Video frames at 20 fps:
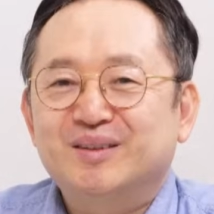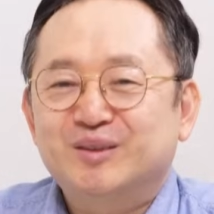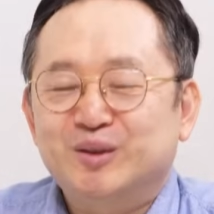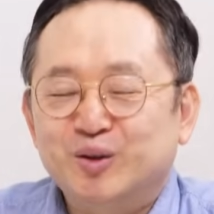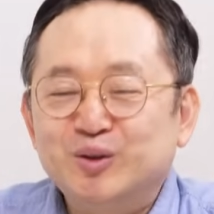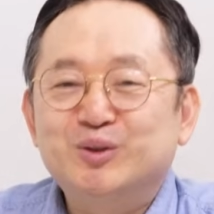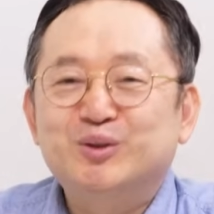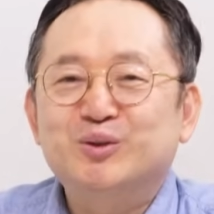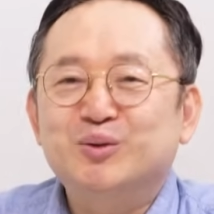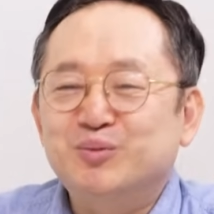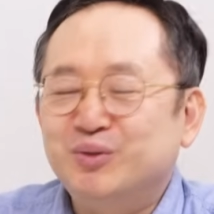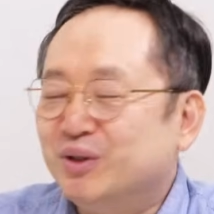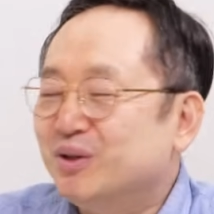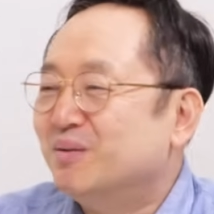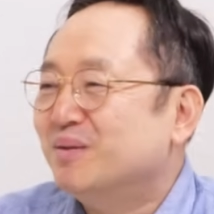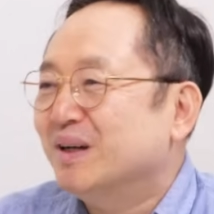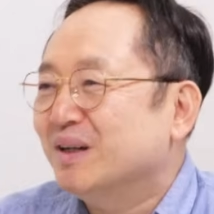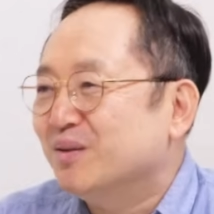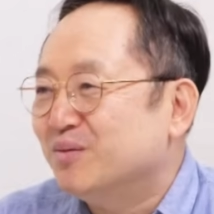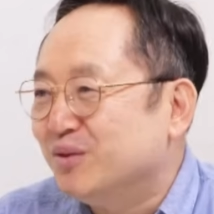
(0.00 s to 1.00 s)
저기도 좀
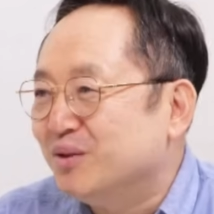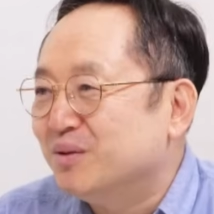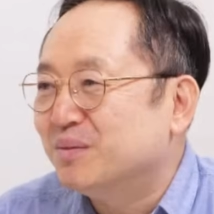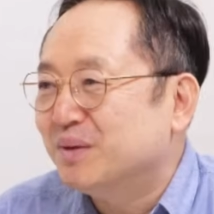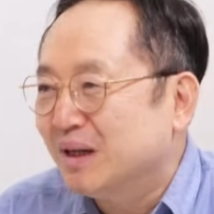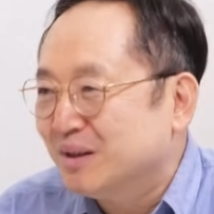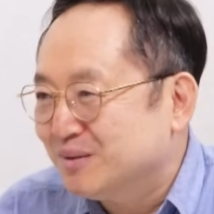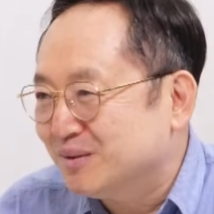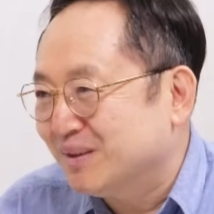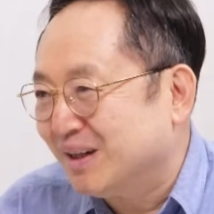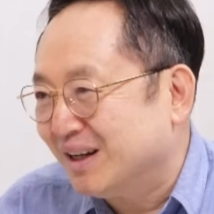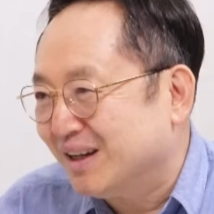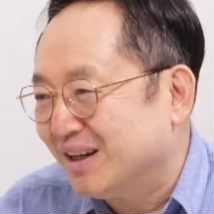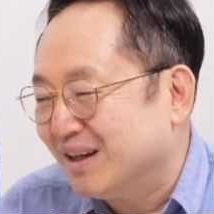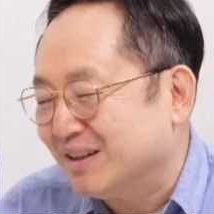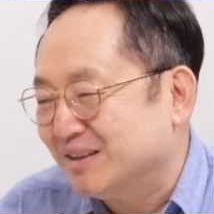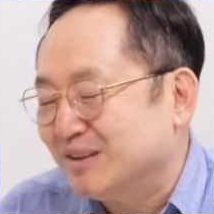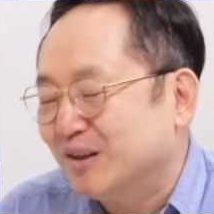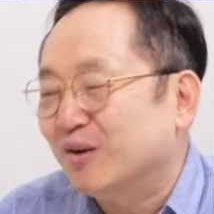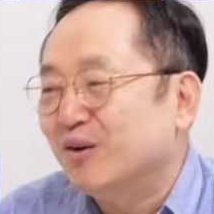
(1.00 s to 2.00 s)
위험하게
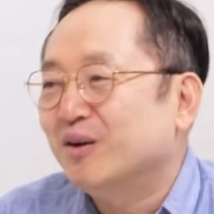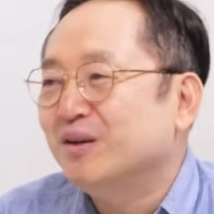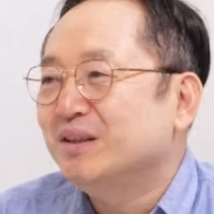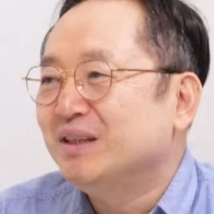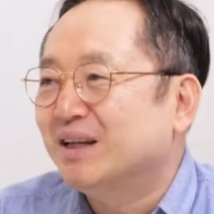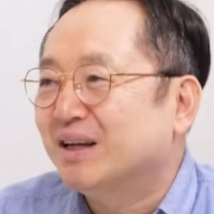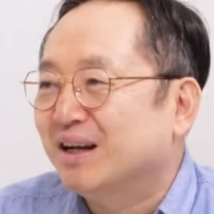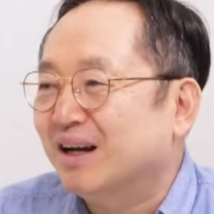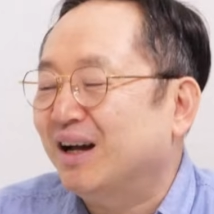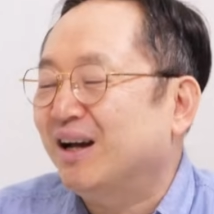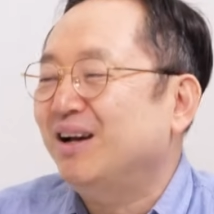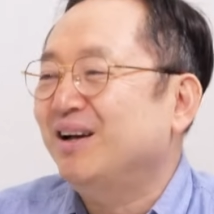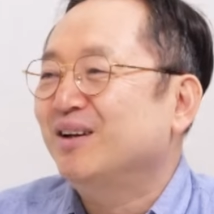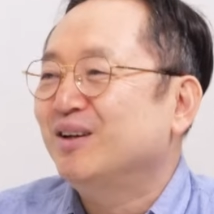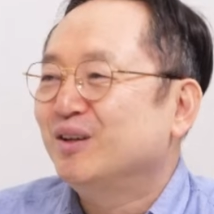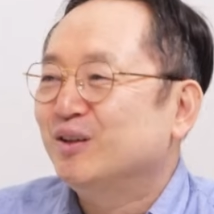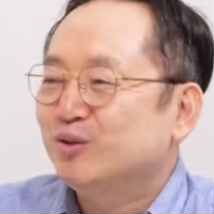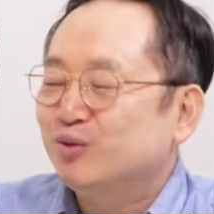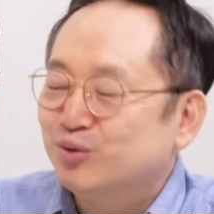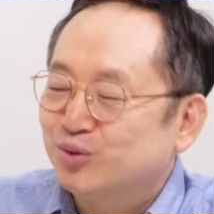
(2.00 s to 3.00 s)
위험하구나. 저러니까
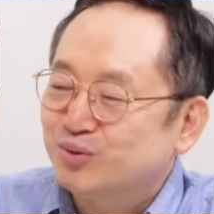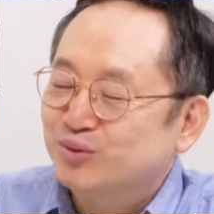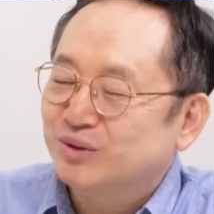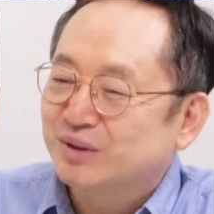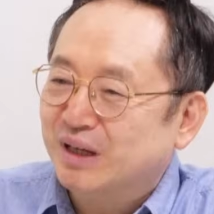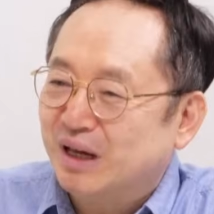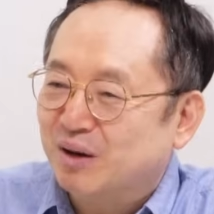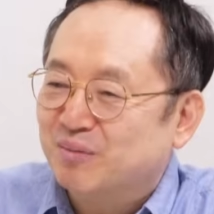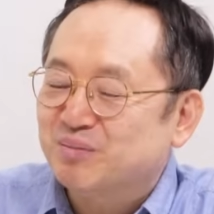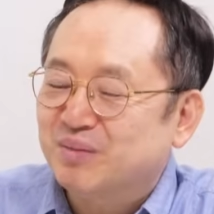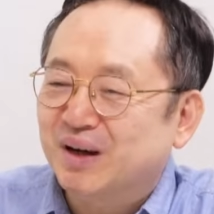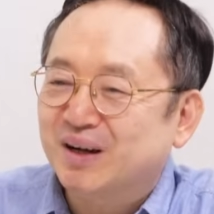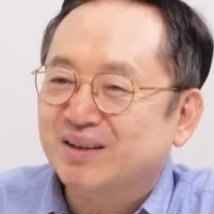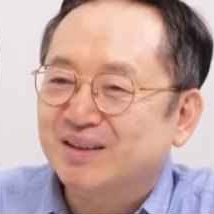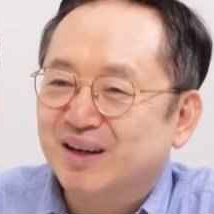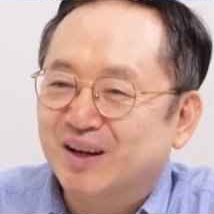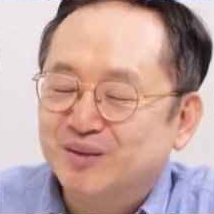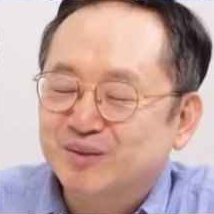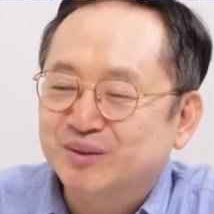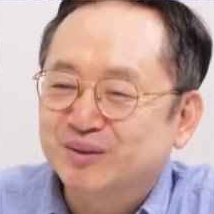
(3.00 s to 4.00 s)
중국이
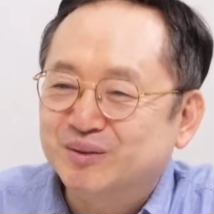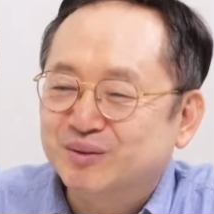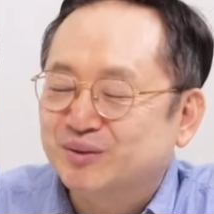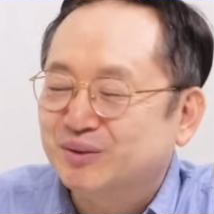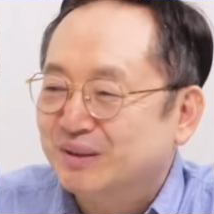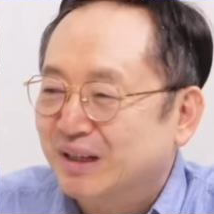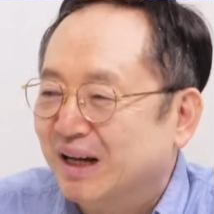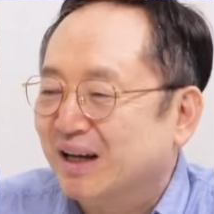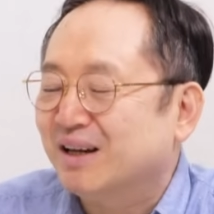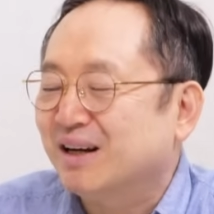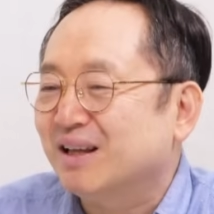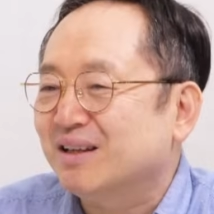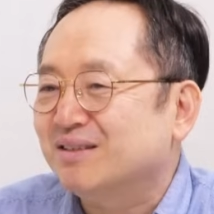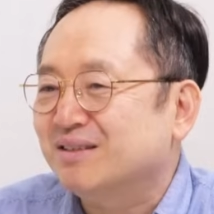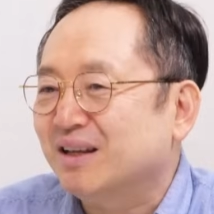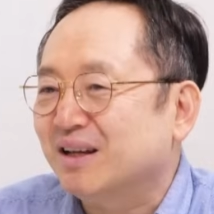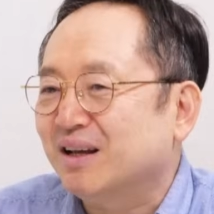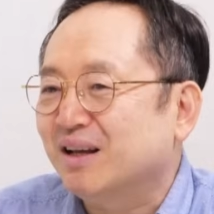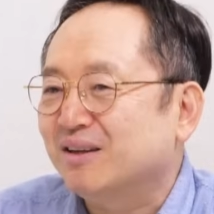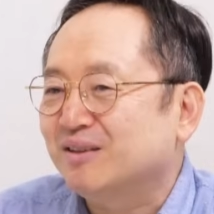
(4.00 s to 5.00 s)
압박을 하고는구나라는
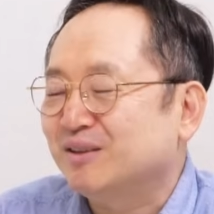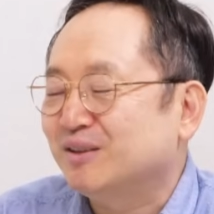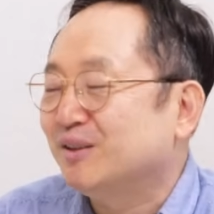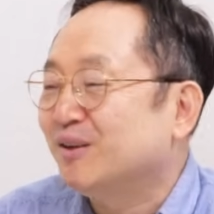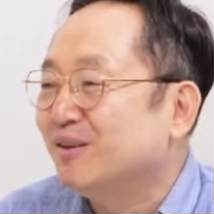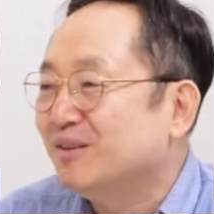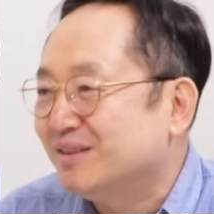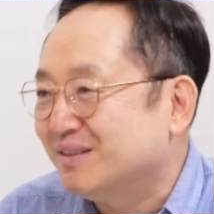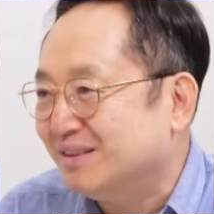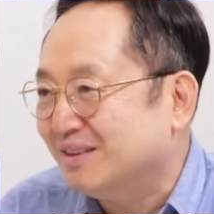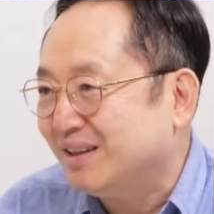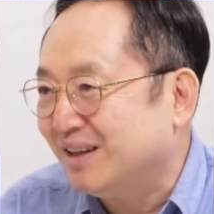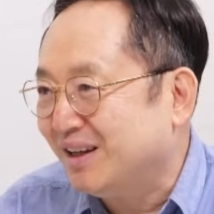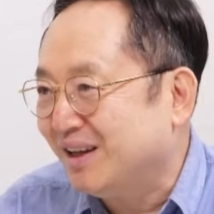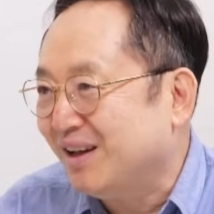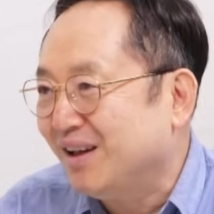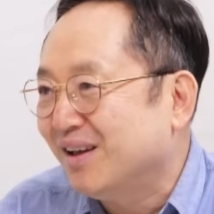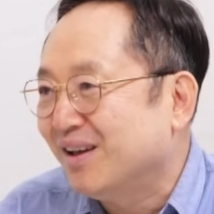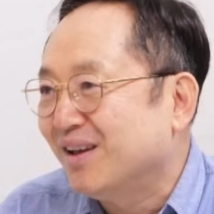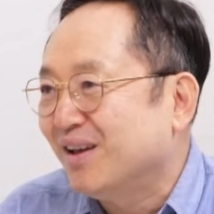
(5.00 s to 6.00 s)
생각은
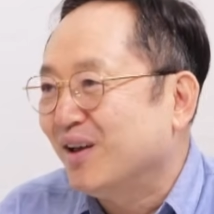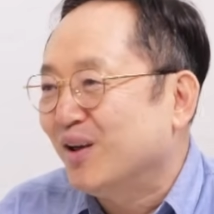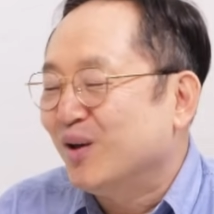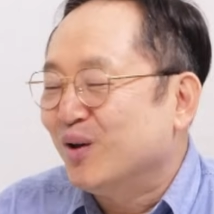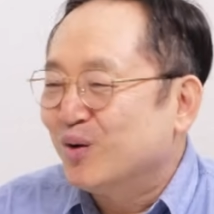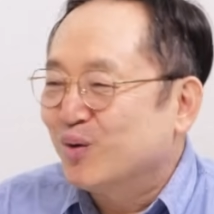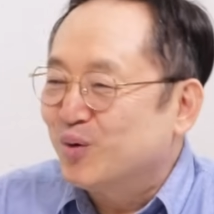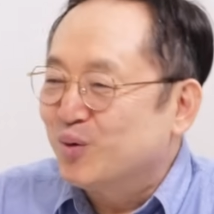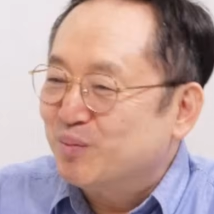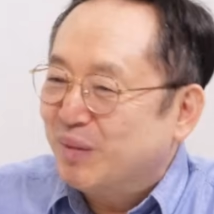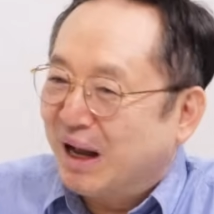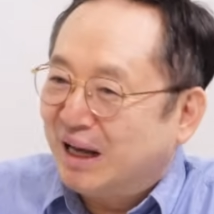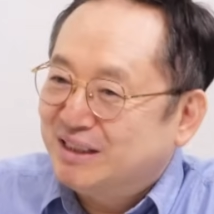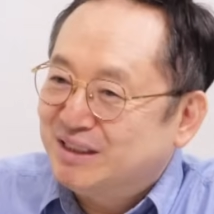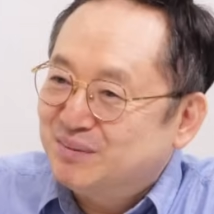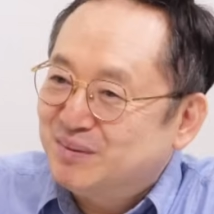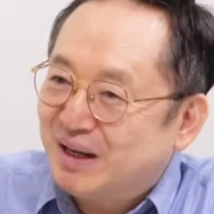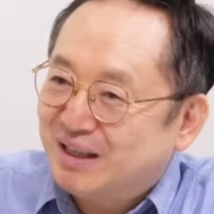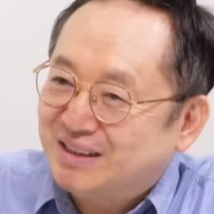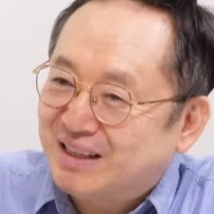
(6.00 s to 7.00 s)
들었는데 그
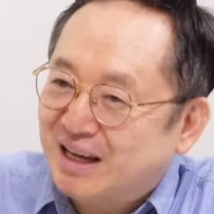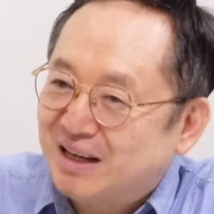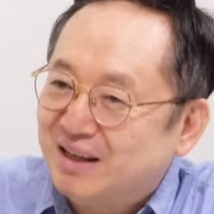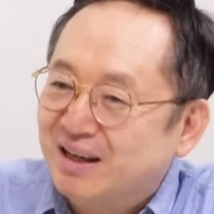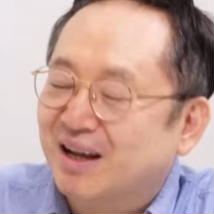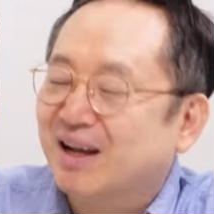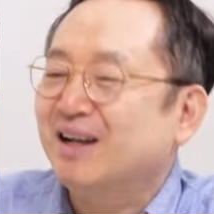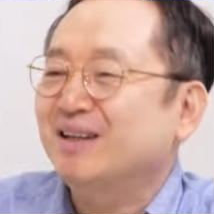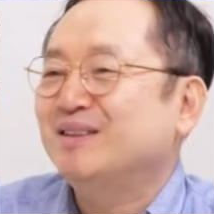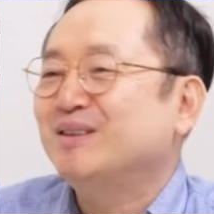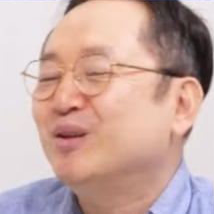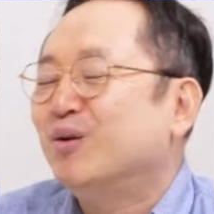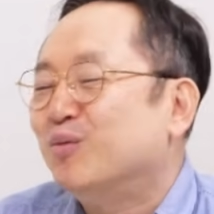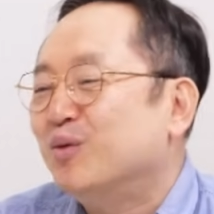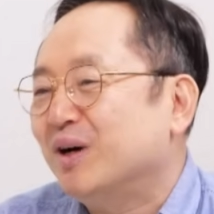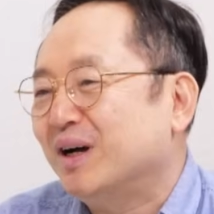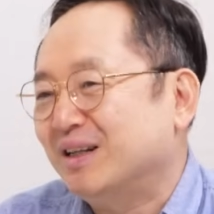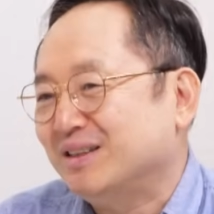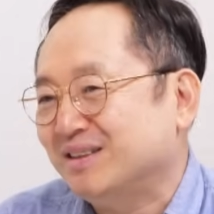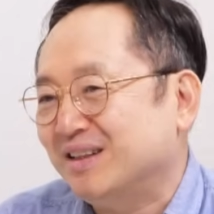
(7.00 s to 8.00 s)
마지막 단계까지
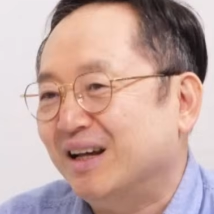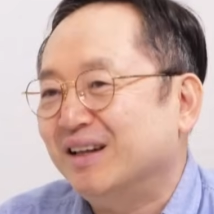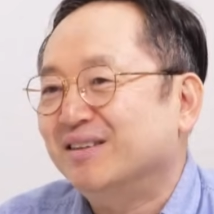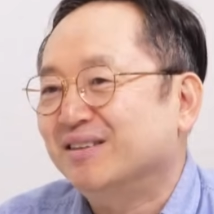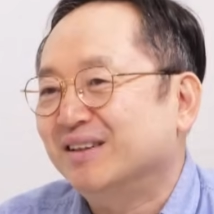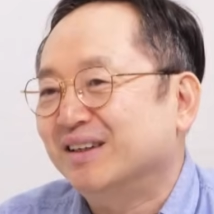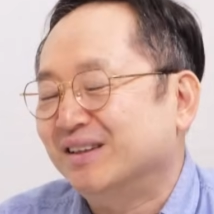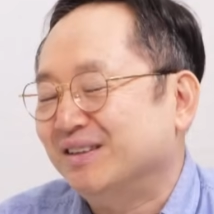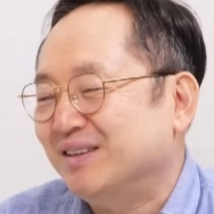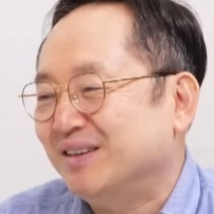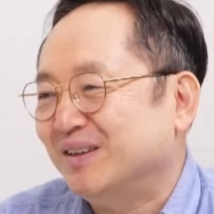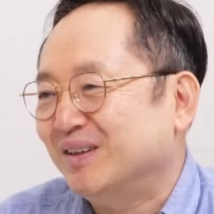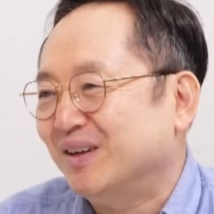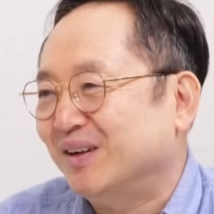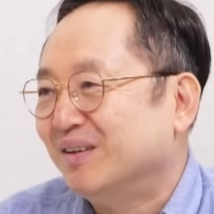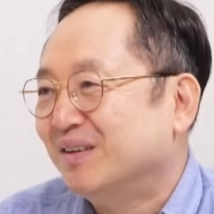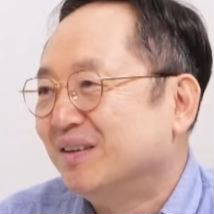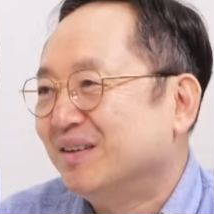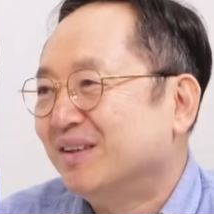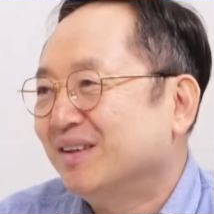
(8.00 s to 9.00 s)
넘어가지는 않는 것
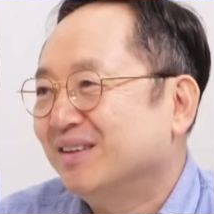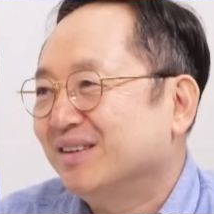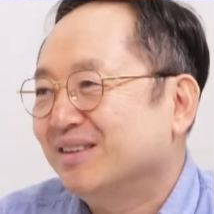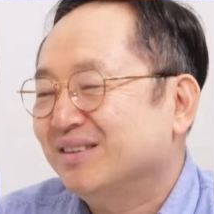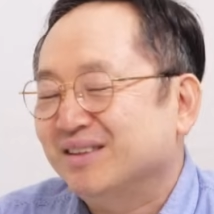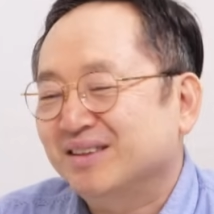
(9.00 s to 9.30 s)
같아요. 음.